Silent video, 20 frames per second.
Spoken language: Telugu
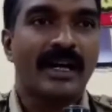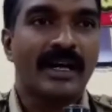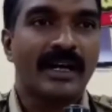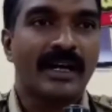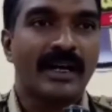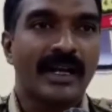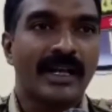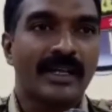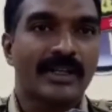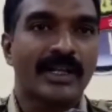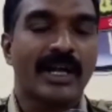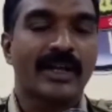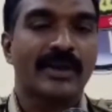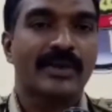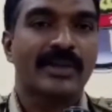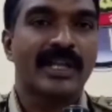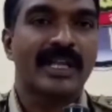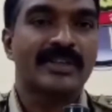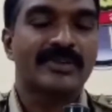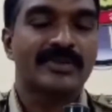ఆయుర
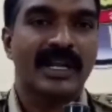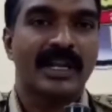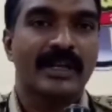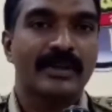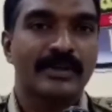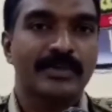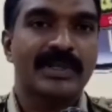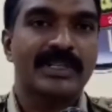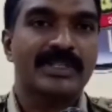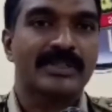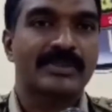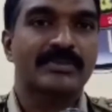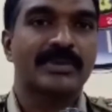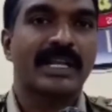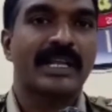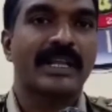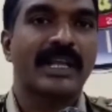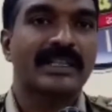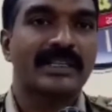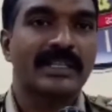ఆరోగ్య ఐశ్వర్యాలు ప్లస్
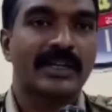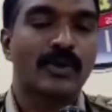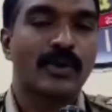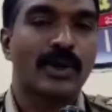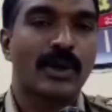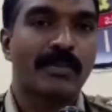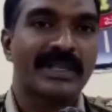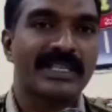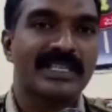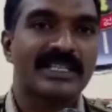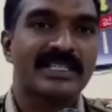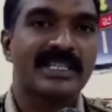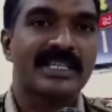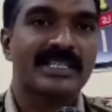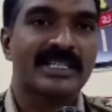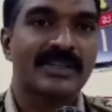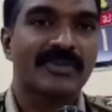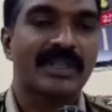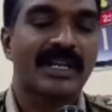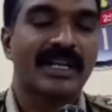మరి అందరికీ కూడా మంచి
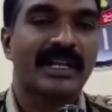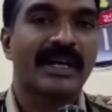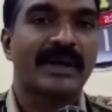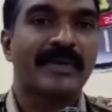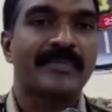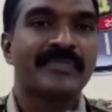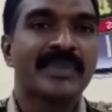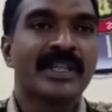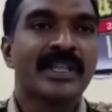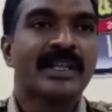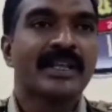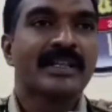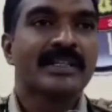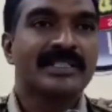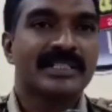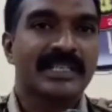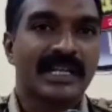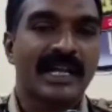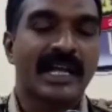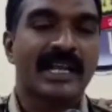చేసే విధంగా
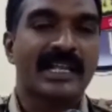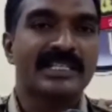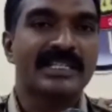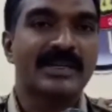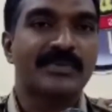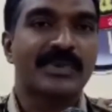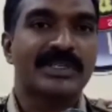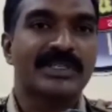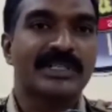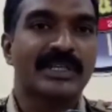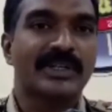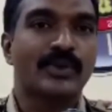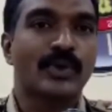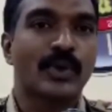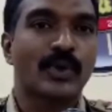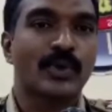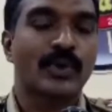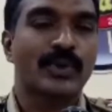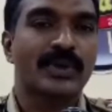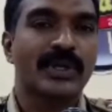తిరగాలని చెప్పేసి అని
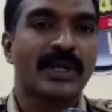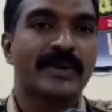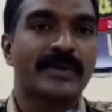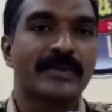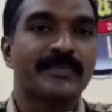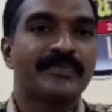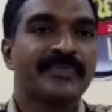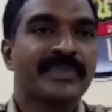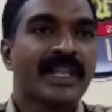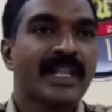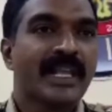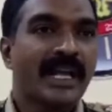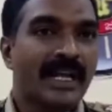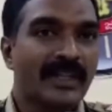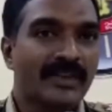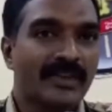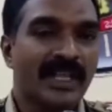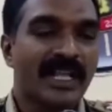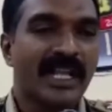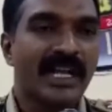కోరుకుంటున్నాను
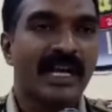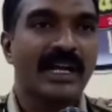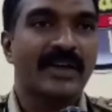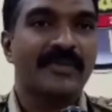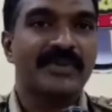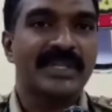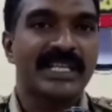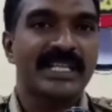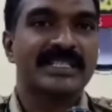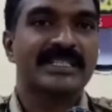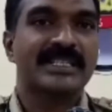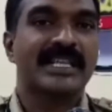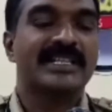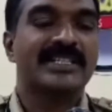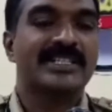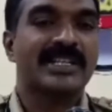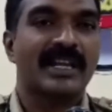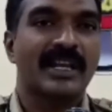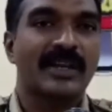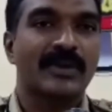అదేవిధంగా బిఎస్
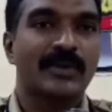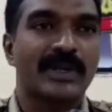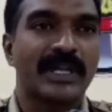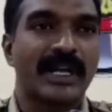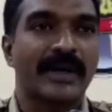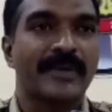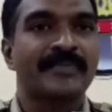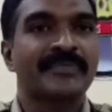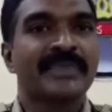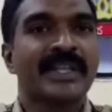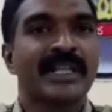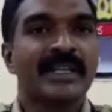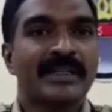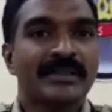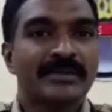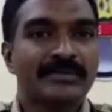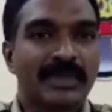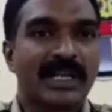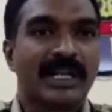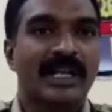నైన్ ఛానల్ కూడా
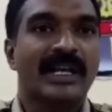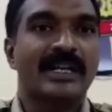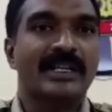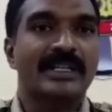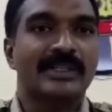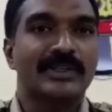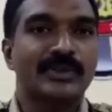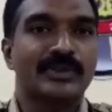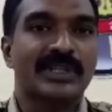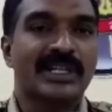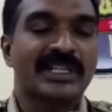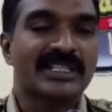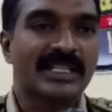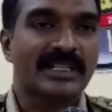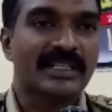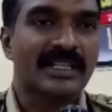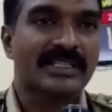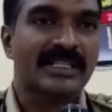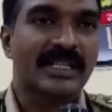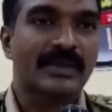మన ఈ నూతన
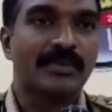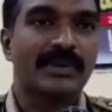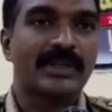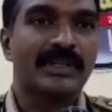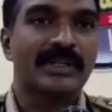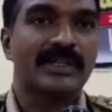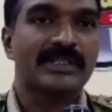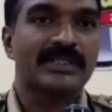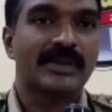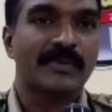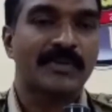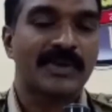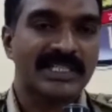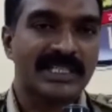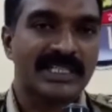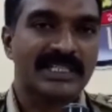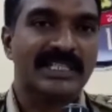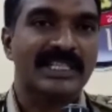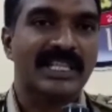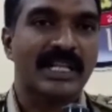సందర్భ
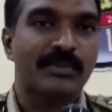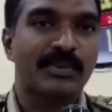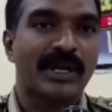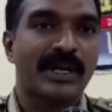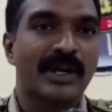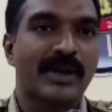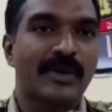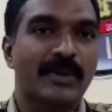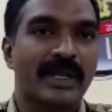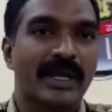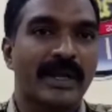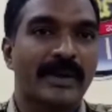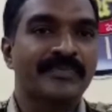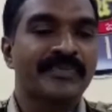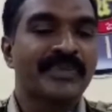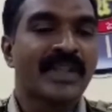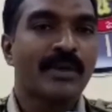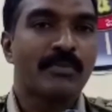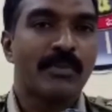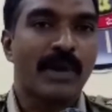సంవత్సర సందర్భంగా కూడా
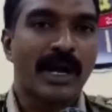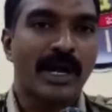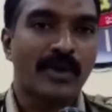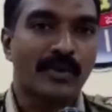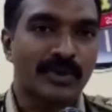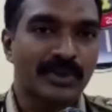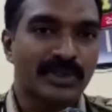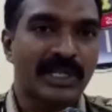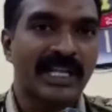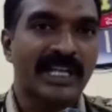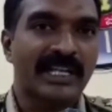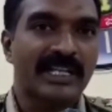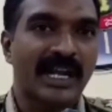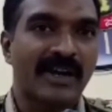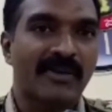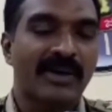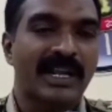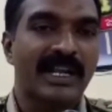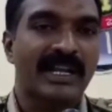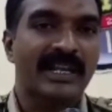బాగా వృద్ధిలోకి
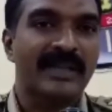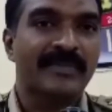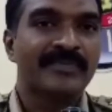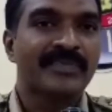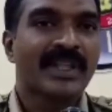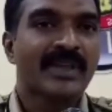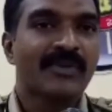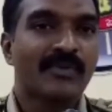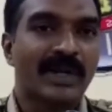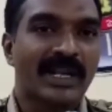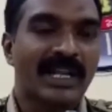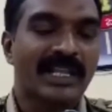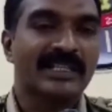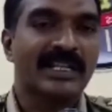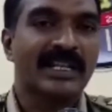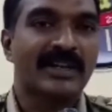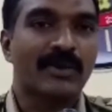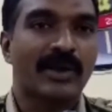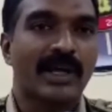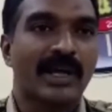రావాలని
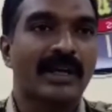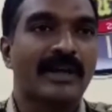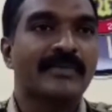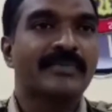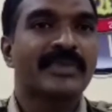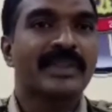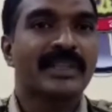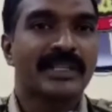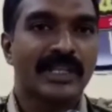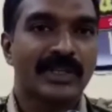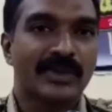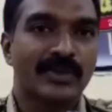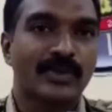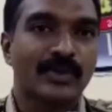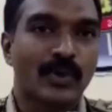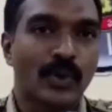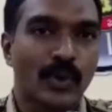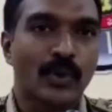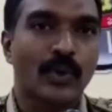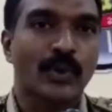వాళ్ళందరికీ కూడా నేను
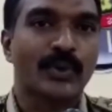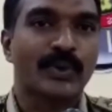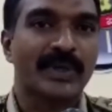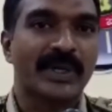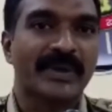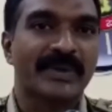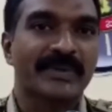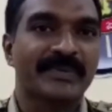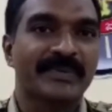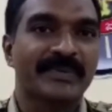కోరుకుంటున్నాను